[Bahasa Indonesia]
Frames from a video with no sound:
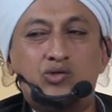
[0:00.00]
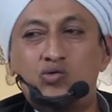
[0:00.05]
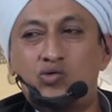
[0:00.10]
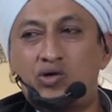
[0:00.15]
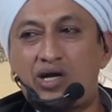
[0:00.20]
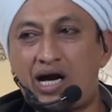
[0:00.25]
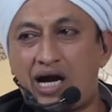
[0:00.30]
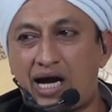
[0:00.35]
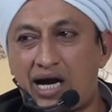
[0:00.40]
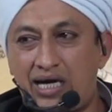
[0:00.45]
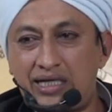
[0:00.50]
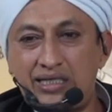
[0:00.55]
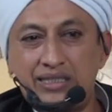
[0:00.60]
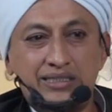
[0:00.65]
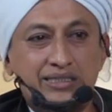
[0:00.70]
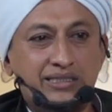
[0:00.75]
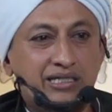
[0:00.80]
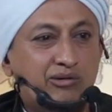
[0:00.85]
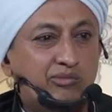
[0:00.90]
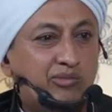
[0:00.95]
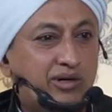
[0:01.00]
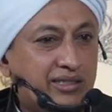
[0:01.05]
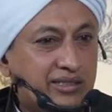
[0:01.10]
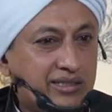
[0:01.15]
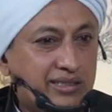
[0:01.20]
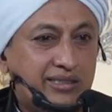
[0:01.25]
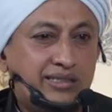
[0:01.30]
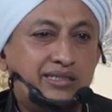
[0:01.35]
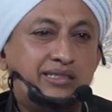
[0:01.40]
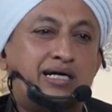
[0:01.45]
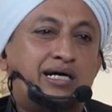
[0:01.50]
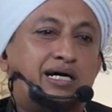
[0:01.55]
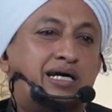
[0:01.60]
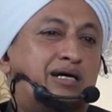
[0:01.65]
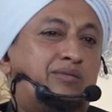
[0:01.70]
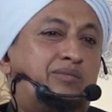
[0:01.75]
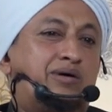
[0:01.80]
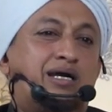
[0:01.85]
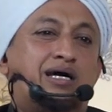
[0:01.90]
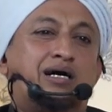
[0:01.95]
tunangan di zaman ini jangan
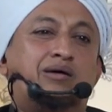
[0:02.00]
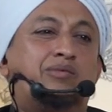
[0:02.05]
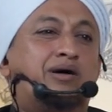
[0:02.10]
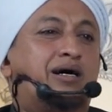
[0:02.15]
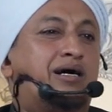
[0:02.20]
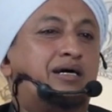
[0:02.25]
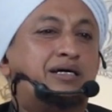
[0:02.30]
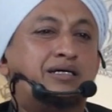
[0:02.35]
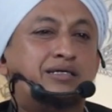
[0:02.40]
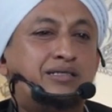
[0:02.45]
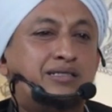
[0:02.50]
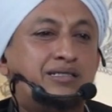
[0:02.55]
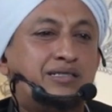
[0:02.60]
lama-lama